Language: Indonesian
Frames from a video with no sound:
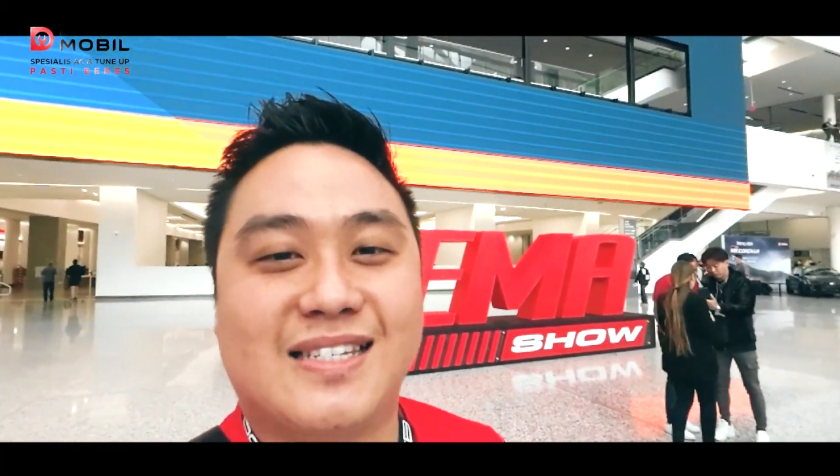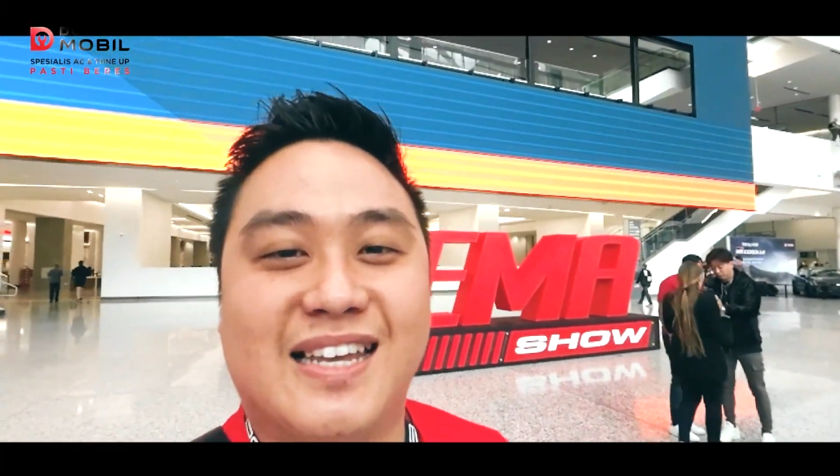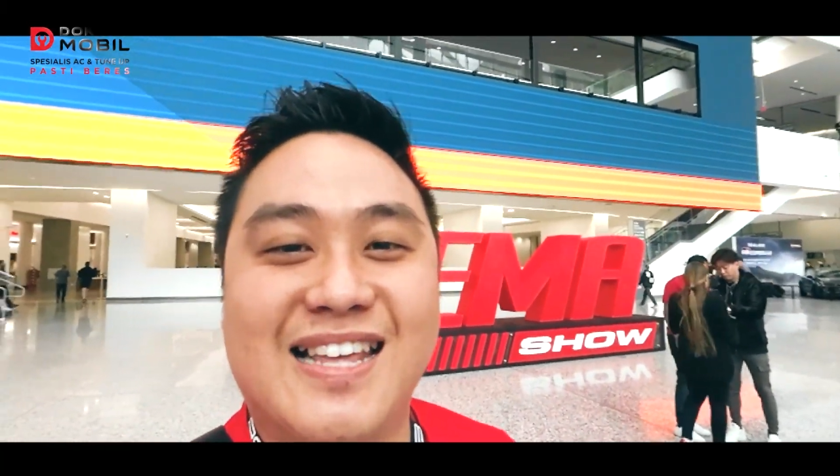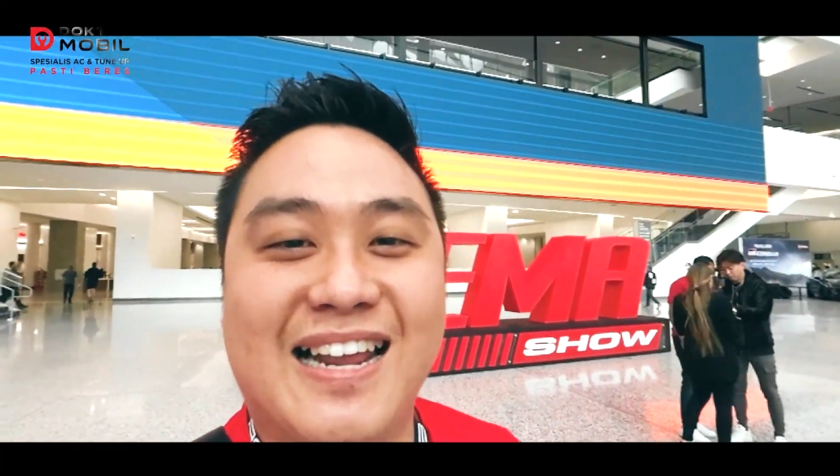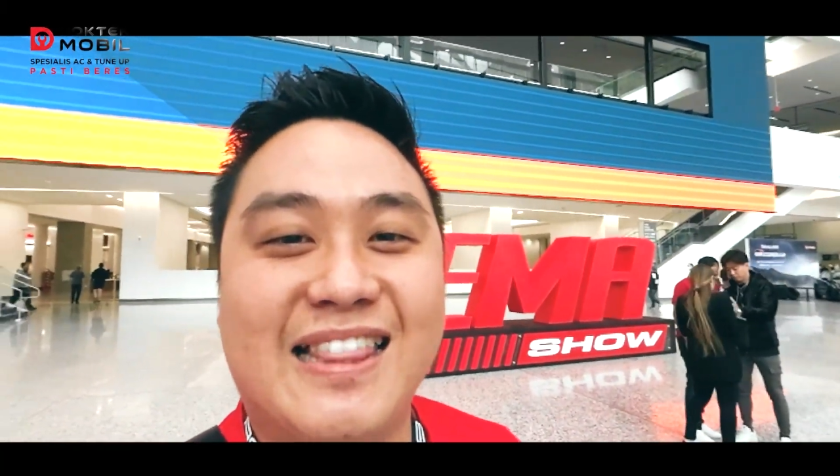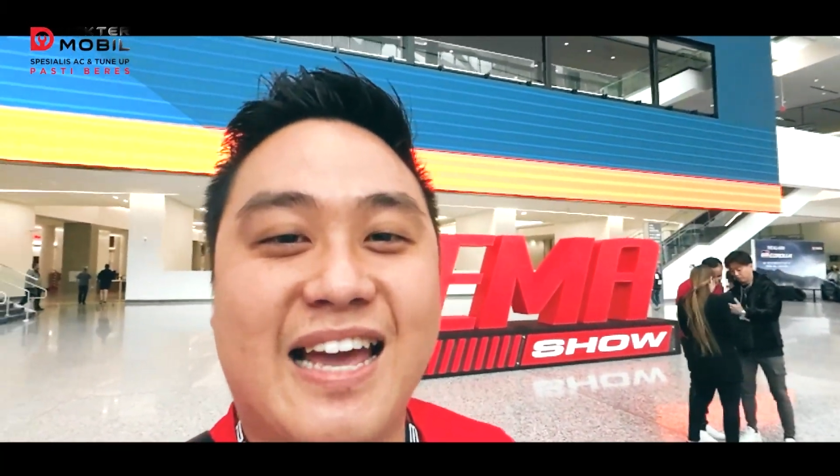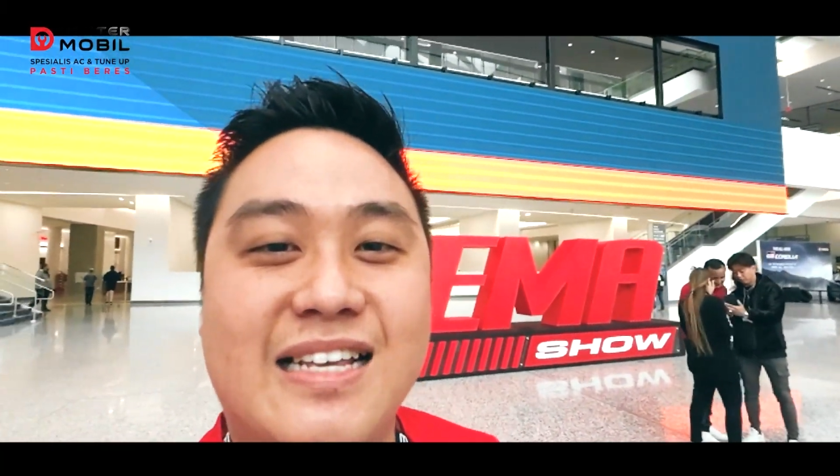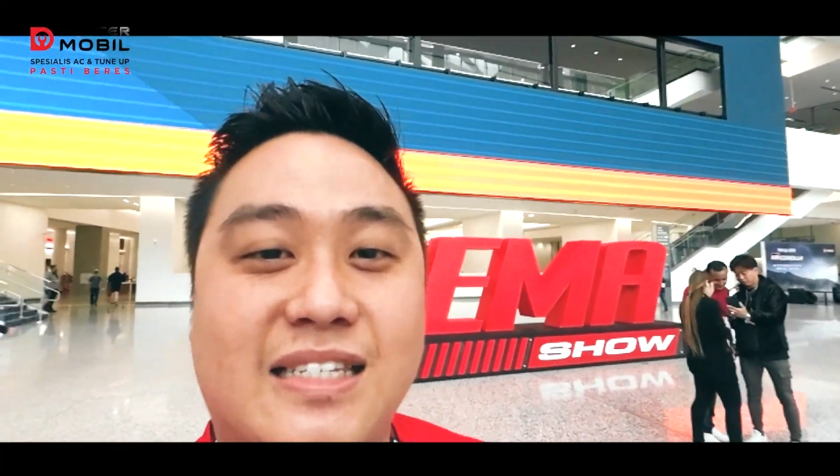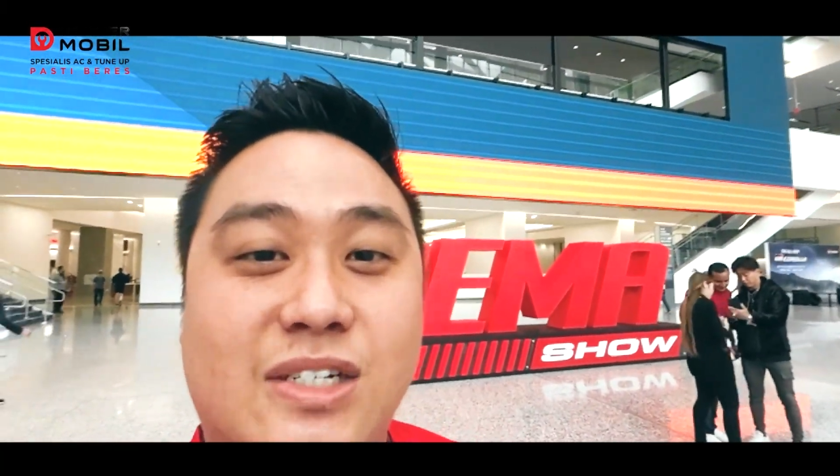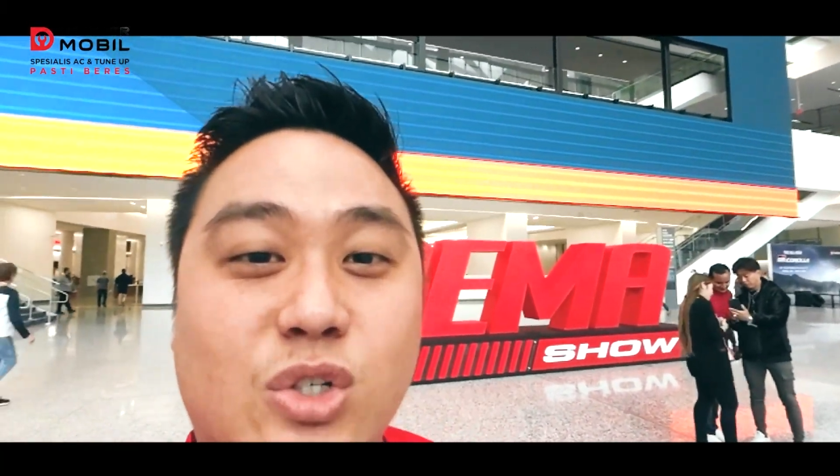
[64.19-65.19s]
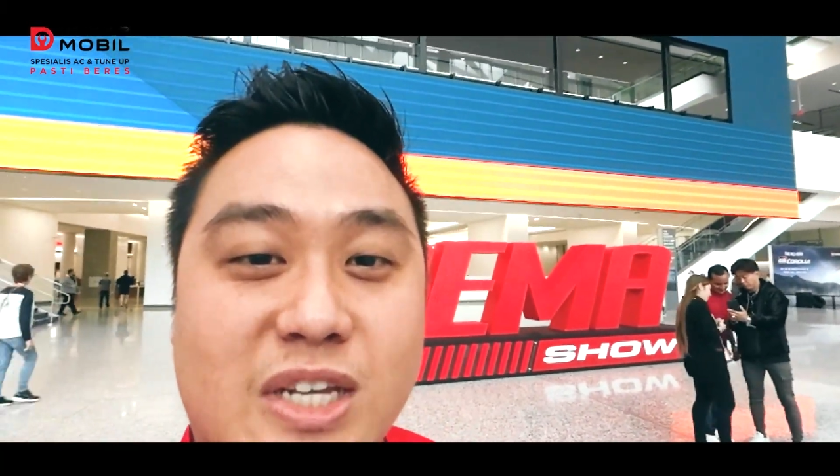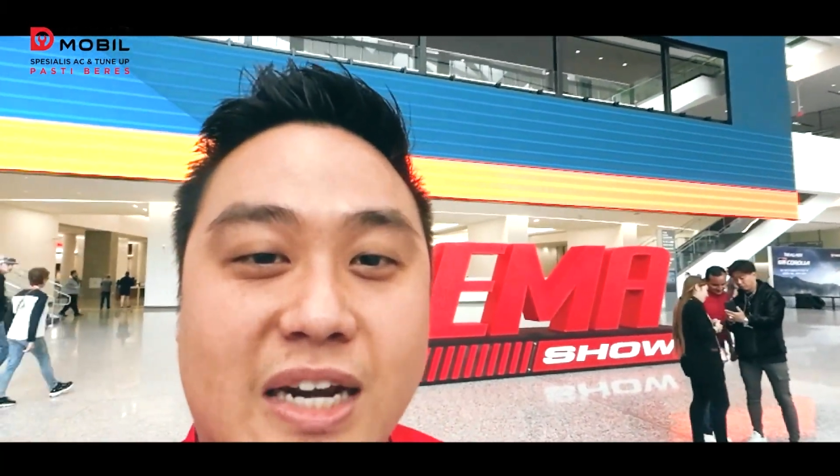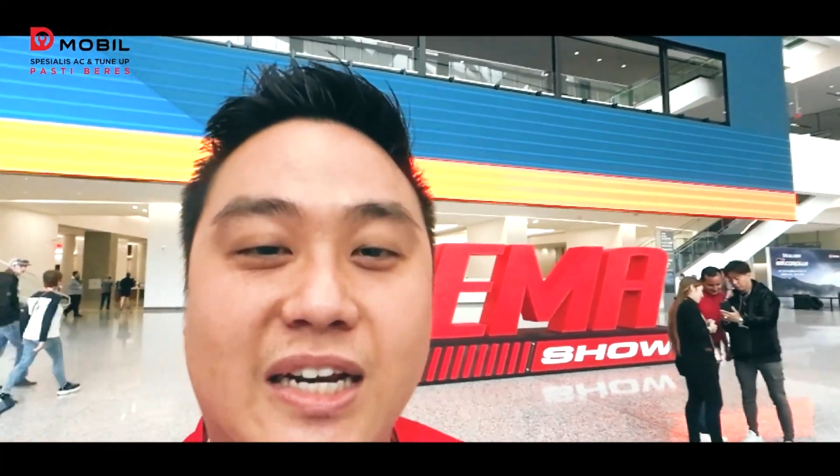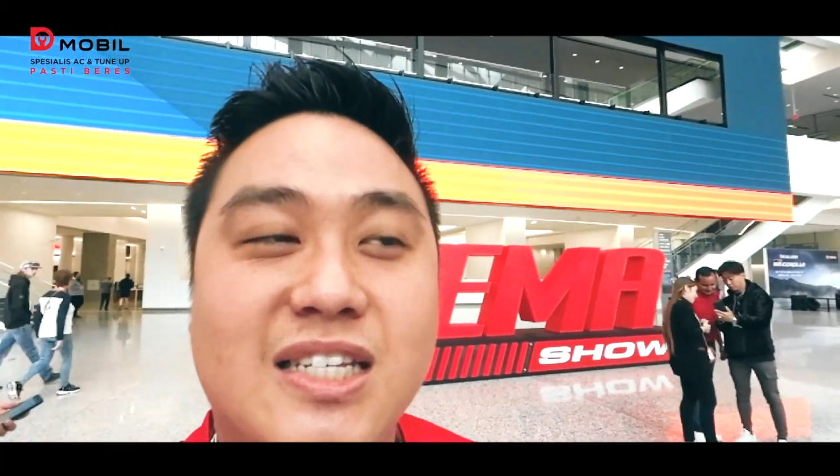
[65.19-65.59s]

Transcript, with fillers: Kita lihat ya, seru sih hari ini